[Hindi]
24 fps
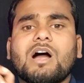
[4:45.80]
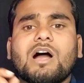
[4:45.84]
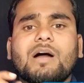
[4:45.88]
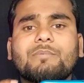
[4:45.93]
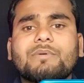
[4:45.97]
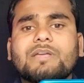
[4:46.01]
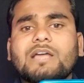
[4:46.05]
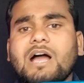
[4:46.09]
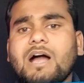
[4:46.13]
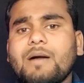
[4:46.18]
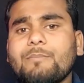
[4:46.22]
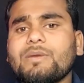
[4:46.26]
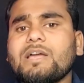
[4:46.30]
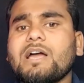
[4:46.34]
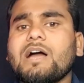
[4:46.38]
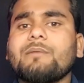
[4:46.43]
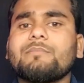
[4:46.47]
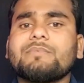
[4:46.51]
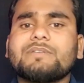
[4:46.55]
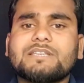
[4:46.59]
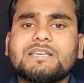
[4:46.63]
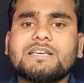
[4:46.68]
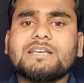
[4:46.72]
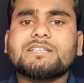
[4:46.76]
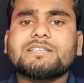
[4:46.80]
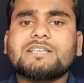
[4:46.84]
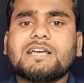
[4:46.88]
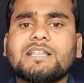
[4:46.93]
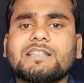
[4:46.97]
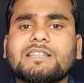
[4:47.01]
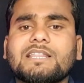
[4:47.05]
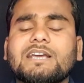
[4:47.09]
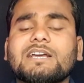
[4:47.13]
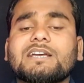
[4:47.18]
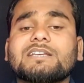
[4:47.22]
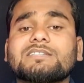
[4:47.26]
अब यहाँ पे हम ये
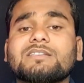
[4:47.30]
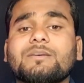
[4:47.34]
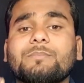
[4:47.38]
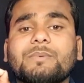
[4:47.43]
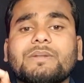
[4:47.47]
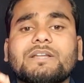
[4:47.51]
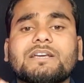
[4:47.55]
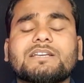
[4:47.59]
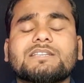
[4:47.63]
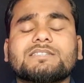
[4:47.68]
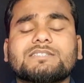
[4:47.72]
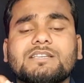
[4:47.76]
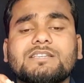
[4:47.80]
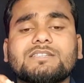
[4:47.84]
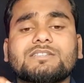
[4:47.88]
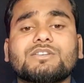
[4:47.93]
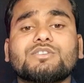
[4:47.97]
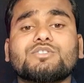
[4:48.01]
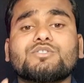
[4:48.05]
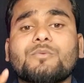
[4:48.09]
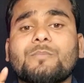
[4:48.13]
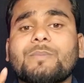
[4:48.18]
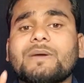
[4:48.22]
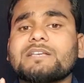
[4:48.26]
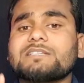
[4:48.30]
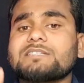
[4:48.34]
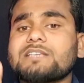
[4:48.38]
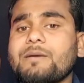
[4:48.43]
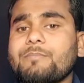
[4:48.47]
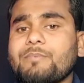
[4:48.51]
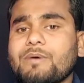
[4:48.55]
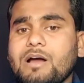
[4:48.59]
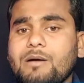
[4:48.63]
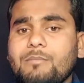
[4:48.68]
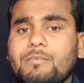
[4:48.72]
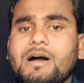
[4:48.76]
जानते हैं कि इस अप्लीकेशन से जो पैसे
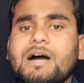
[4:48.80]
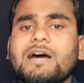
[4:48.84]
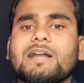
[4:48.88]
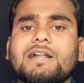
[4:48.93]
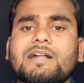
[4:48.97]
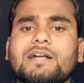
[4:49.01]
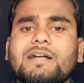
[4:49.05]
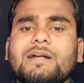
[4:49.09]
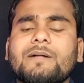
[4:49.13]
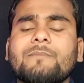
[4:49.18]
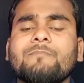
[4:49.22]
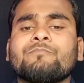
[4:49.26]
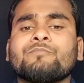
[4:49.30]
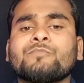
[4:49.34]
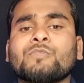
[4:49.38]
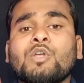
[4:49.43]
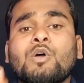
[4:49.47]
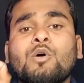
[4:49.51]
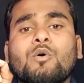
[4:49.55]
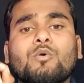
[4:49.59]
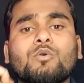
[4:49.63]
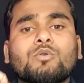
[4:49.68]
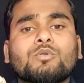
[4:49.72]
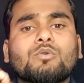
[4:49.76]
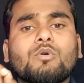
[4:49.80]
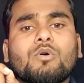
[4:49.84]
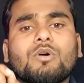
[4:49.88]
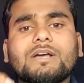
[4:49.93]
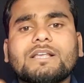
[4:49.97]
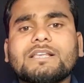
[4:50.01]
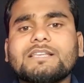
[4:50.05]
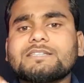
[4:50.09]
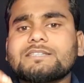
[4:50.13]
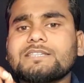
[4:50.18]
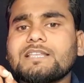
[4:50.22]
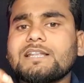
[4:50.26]
आप कमा रहे हैं उनको
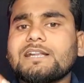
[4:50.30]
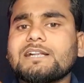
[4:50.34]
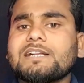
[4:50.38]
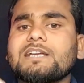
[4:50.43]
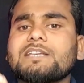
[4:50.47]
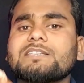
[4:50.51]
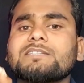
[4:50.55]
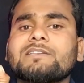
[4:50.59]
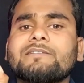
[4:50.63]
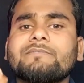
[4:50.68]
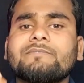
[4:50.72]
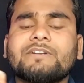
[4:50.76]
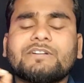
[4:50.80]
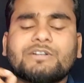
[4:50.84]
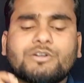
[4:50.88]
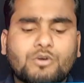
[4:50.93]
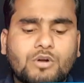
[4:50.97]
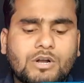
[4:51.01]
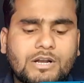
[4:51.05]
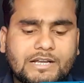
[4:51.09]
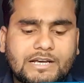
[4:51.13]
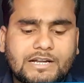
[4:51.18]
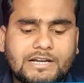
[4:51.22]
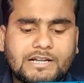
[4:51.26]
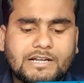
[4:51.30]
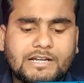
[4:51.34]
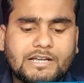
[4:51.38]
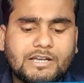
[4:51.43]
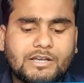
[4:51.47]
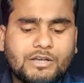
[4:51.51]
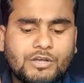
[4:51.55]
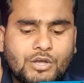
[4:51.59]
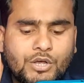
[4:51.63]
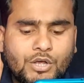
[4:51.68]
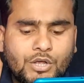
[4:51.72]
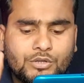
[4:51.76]
किस तरीके से विड्रॉल
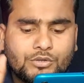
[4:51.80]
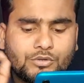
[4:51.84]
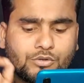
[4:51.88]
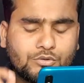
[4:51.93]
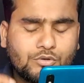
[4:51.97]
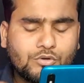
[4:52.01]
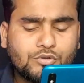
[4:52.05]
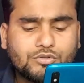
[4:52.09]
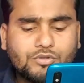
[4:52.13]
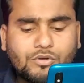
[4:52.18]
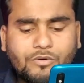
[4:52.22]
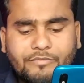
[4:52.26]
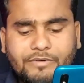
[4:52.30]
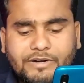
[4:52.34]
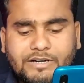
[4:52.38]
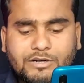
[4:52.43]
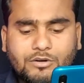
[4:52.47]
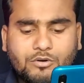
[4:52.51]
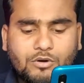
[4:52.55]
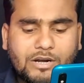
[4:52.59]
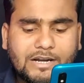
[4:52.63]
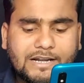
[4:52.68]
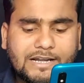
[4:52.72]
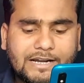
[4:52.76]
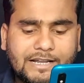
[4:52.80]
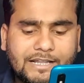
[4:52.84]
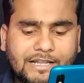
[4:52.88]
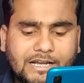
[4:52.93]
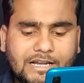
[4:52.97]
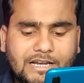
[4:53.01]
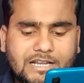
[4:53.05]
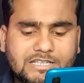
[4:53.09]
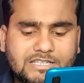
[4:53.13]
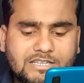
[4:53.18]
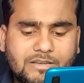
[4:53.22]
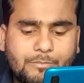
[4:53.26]
करेंगे तो दोस्तों विड्रॉल करने
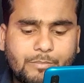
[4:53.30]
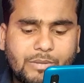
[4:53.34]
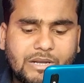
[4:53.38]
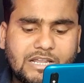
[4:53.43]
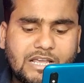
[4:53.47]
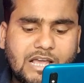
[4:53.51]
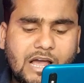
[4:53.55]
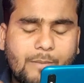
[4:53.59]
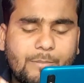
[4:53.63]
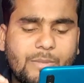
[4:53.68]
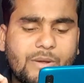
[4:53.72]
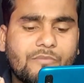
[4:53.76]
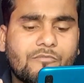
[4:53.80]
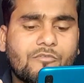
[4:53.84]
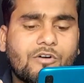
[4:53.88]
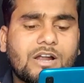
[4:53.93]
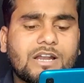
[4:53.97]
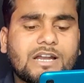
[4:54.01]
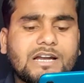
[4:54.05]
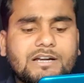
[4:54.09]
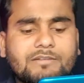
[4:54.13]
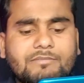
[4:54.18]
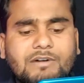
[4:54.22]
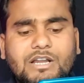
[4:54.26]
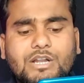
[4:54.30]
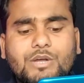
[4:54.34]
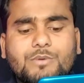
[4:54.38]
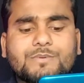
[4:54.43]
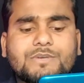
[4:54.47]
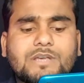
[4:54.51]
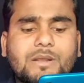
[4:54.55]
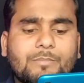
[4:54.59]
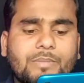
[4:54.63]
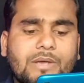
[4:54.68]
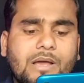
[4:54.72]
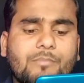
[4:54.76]
के लिए सिंपली यहाँ पे वॉलेट वाले
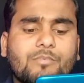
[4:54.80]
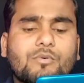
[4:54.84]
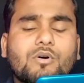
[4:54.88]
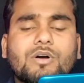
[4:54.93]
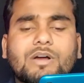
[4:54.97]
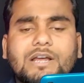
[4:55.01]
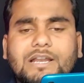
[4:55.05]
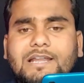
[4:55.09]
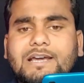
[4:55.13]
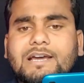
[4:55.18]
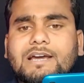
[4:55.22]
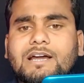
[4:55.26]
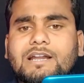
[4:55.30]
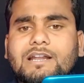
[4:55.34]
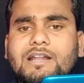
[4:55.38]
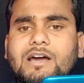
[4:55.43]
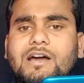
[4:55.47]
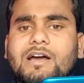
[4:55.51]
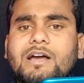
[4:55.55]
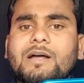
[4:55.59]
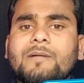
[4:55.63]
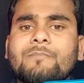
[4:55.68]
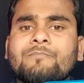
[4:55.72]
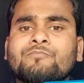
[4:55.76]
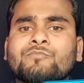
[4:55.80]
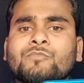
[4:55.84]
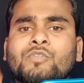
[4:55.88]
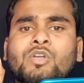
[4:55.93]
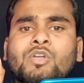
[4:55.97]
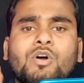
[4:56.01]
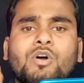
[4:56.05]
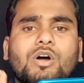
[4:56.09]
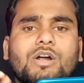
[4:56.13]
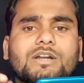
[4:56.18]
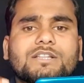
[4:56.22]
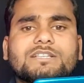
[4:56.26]
ऑप्शन पे आपको क्लिक करना है
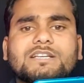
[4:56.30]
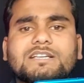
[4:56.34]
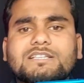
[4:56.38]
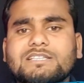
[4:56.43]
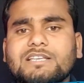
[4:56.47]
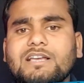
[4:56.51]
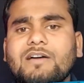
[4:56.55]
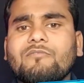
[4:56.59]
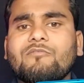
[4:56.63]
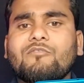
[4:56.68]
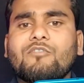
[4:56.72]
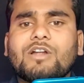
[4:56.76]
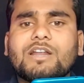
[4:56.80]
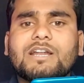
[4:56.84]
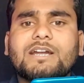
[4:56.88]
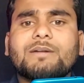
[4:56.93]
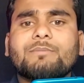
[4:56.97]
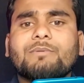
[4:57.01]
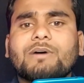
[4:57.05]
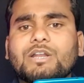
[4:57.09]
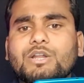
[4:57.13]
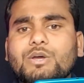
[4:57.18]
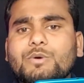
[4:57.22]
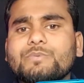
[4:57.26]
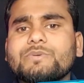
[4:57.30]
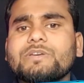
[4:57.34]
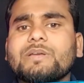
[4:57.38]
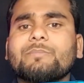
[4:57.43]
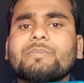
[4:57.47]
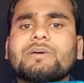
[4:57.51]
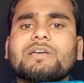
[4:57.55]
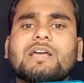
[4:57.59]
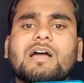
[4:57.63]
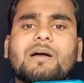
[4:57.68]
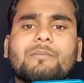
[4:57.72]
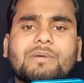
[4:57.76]
और जैसे आप वॉलेट वाले
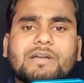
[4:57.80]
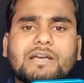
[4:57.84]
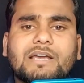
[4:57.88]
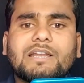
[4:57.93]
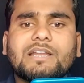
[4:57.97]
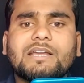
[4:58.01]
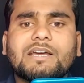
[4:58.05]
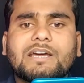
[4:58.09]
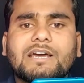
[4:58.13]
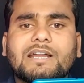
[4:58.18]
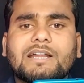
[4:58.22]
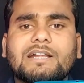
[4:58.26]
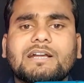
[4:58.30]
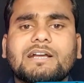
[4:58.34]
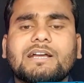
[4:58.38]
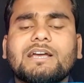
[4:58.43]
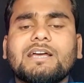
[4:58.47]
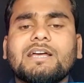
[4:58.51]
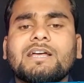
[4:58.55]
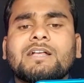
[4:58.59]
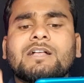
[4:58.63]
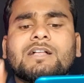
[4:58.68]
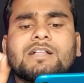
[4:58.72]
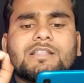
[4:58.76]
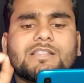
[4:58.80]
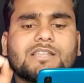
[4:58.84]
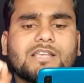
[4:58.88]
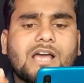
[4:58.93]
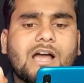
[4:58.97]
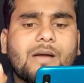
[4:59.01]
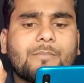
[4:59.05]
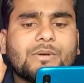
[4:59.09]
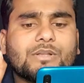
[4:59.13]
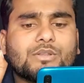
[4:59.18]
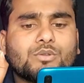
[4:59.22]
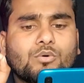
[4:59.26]
ऑप्शन पे यहाँ पे क्लिक करेंगे तो
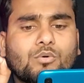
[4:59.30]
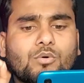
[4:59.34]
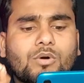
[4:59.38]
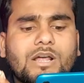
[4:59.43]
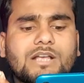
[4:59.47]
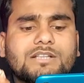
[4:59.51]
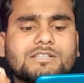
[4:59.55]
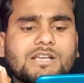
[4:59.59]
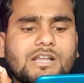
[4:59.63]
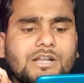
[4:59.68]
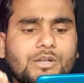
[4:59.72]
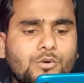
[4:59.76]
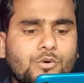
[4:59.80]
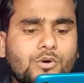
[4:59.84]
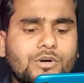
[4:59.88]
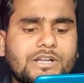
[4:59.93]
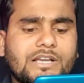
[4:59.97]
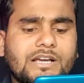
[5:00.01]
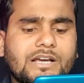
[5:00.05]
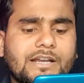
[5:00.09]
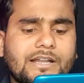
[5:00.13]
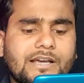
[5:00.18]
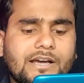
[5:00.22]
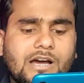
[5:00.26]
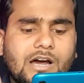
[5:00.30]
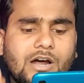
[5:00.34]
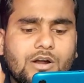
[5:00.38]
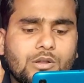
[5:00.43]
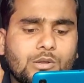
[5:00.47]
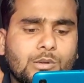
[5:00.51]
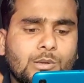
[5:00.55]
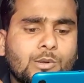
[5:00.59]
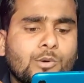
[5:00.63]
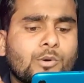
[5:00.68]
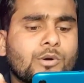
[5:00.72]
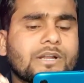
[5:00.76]
यहाँ पे थोड़ा सा लोडिंग लेगा
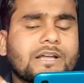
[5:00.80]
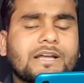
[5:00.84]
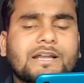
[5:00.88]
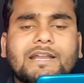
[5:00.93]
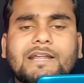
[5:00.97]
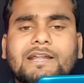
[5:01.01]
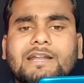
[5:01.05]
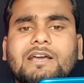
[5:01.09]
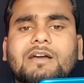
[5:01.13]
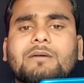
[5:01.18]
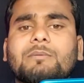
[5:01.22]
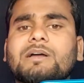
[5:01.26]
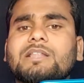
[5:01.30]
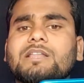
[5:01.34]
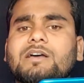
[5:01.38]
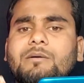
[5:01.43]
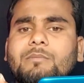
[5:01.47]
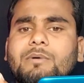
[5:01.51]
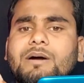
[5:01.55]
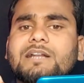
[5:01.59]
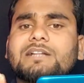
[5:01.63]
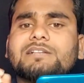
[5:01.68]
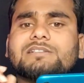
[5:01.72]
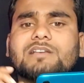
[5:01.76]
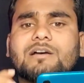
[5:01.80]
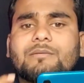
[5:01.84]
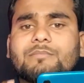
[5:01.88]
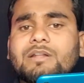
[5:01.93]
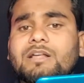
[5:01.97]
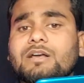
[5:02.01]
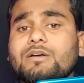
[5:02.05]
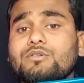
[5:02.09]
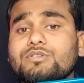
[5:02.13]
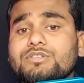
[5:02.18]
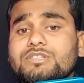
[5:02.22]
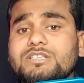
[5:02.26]
और लोडिंग लेने के बाद हमारे
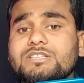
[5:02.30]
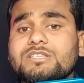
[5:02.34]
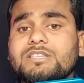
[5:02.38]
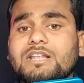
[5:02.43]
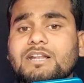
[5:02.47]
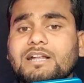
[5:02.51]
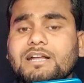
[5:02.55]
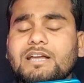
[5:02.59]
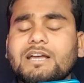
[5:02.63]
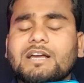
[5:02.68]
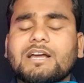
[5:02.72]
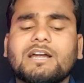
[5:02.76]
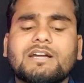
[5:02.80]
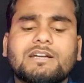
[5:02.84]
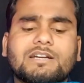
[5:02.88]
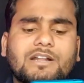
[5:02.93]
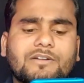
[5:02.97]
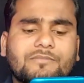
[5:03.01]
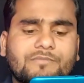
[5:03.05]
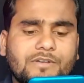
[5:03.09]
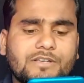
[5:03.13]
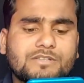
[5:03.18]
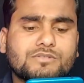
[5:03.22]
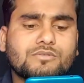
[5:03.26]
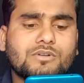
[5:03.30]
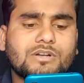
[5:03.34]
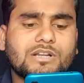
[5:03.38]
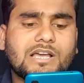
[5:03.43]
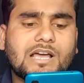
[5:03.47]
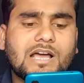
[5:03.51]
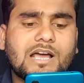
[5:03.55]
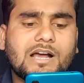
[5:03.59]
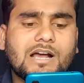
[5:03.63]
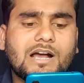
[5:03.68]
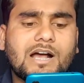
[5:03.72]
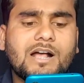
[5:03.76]
सामने कुछ इस तरीके का इंटरफेस खुल
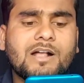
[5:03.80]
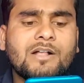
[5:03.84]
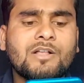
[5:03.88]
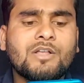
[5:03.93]
के आएगा